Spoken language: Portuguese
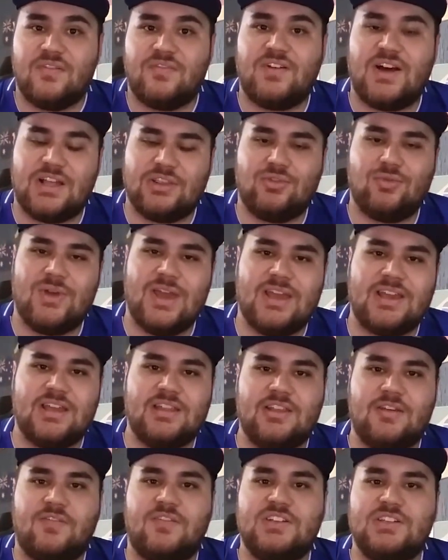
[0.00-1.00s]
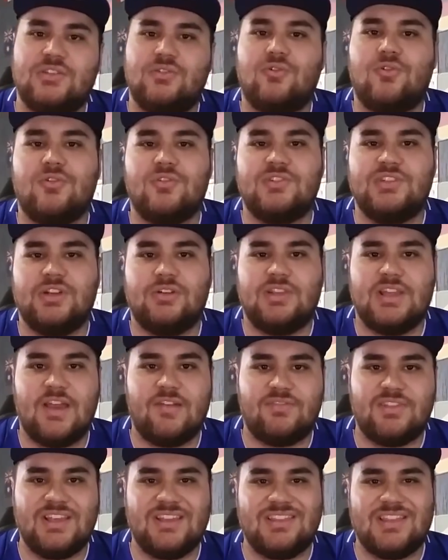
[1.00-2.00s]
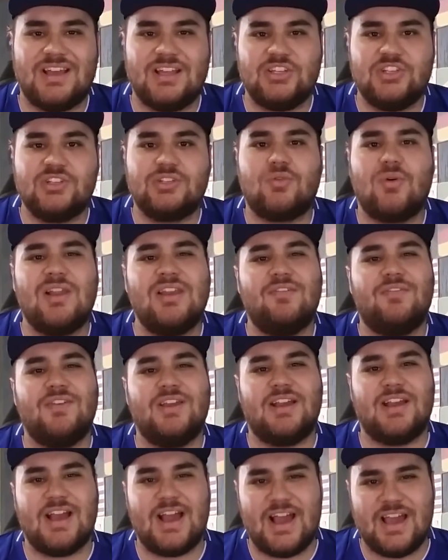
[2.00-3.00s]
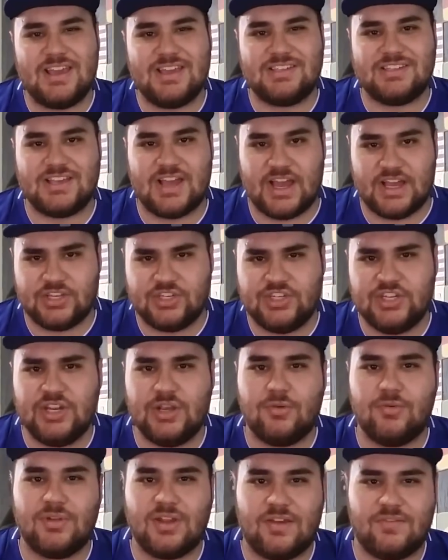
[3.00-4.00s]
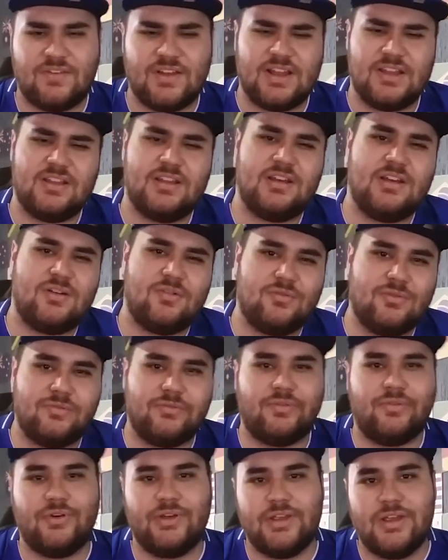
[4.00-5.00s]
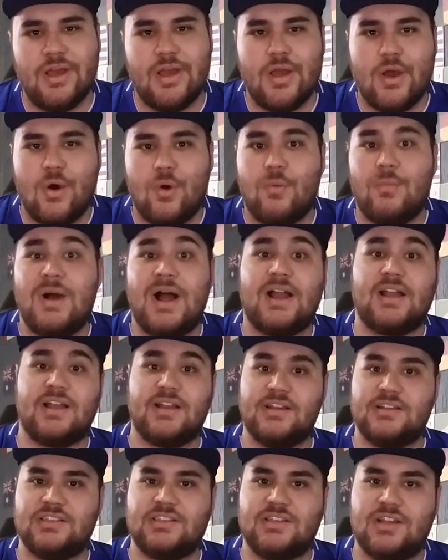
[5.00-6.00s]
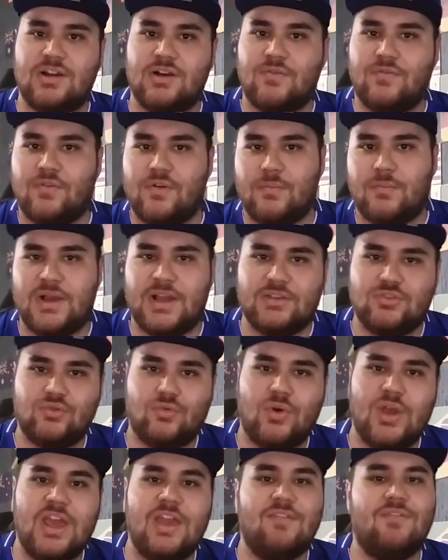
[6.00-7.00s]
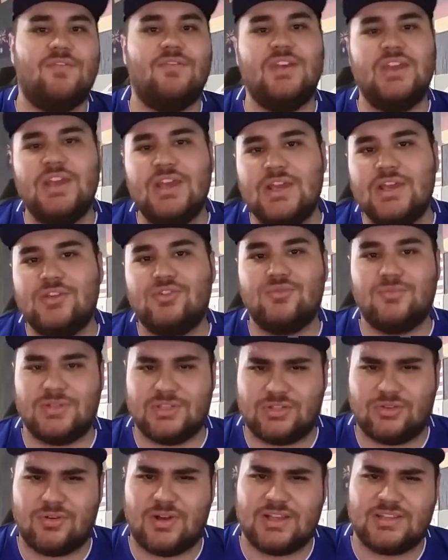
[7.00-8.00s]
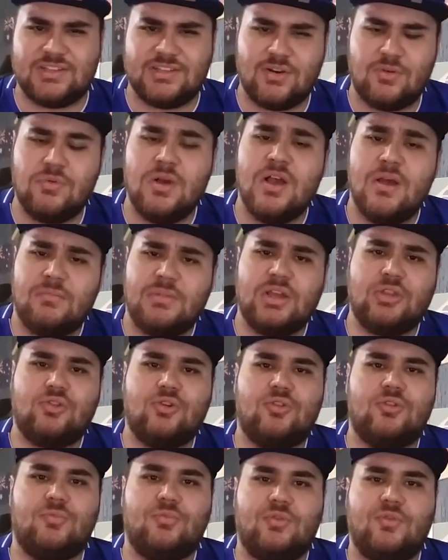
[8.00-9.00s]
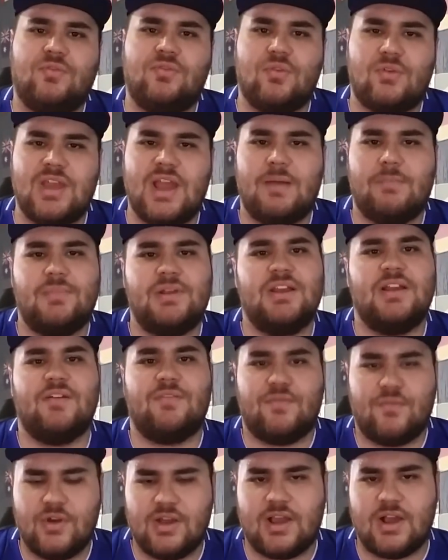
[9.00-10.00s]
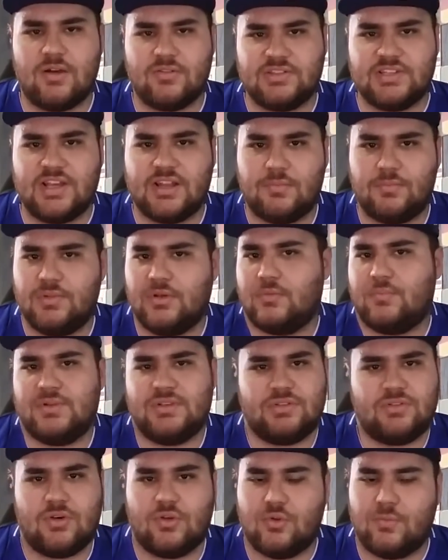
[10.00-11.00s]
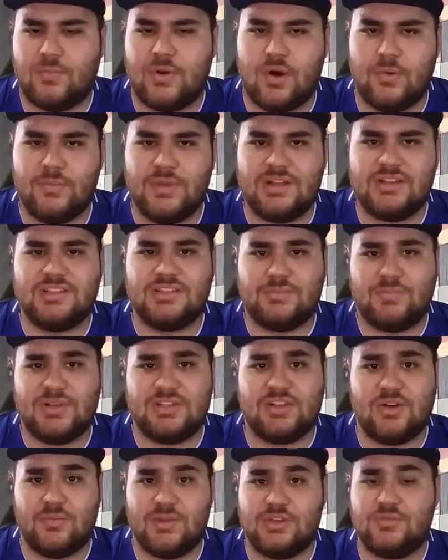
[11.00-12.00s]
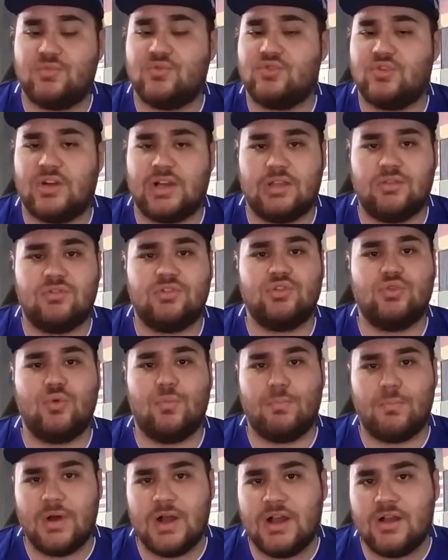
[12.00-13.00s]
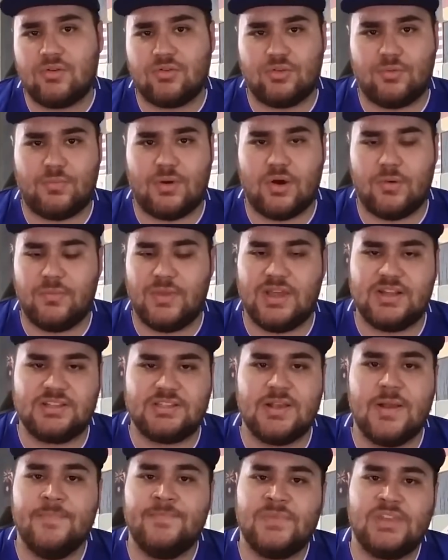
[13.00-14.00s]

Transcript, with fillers: Fato é que a defesa do Cruzeiro deve tentar desqualificar esse artigo, né? Falar, não, não foi uma agressão, foi mais um revide, uma situação, porque todo mundo viu que a briga foi causada pelo pessoal do Palmeiras, especialmente por jogadores do banco do Palmeiras,